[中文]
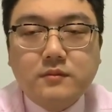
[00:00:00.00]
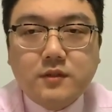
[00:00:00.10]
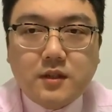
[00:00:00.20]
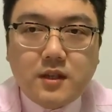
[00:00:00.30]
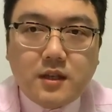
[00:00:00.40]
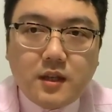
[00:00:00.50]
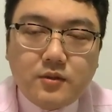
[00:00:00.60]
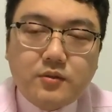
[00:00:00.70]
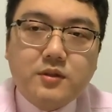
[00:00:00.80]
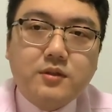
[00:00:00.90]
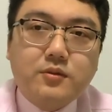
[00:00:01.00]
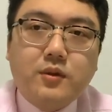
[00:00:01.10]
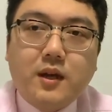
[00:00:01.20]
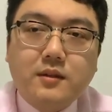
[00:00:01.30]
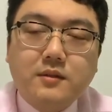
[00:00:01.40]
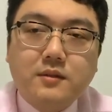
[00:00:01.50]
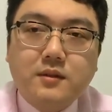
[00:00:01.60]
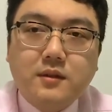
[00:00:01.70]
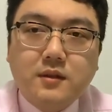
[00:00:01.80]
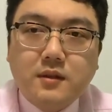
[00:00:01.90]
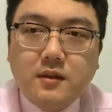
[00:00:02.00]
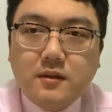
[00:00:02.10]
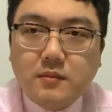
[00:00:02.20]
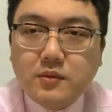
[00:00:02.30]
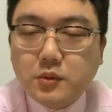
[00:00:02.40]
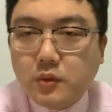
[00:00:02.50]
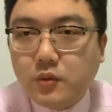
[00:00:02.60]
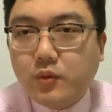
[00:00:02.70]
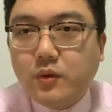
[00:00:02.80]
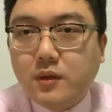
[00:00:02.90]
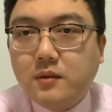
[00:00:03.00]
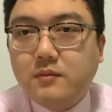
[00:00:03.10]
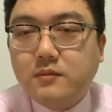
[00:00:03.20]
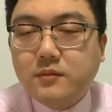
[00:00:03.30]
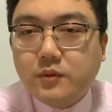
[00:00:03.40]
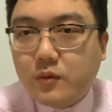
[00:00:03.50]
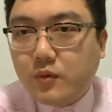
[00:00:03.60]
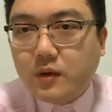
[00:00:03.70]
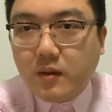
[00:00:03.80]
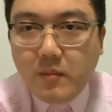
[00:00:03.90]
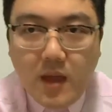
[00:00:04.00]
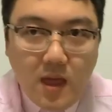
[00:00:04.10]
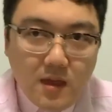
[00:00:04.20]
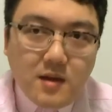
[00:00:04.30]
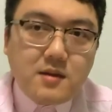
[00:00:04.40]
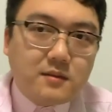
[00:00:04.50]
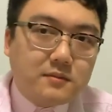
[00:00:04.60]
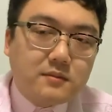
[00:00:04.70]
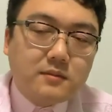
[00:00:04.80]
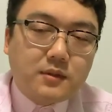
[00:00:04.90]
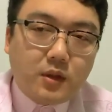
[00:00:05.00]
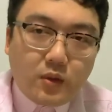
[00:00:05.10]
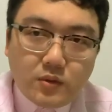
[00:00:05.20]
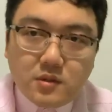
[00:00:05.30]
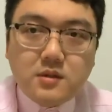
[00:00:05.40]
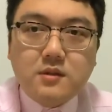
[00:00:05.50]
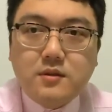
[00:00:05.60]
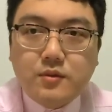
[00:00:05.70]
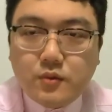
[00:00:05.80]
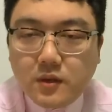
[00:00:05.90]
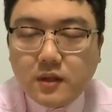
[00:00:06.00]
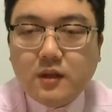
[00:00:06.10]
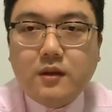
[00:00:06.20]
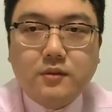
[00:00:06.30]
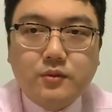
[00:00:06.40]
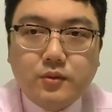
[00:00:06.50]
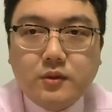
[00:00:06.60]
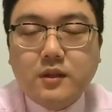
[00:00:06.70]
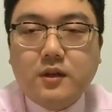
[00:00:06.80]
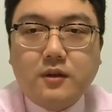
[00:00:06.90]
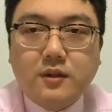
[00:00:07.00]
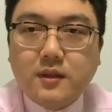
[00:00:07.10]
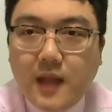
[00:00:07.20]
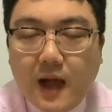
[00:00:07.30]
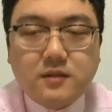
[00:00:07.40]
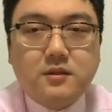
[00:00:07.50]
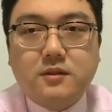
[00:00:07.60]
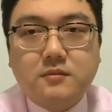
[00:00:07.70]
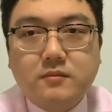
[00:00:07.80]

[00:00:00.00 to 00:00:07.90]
这也就是说，中国的中国人每一个人都是说一套做一套的大事。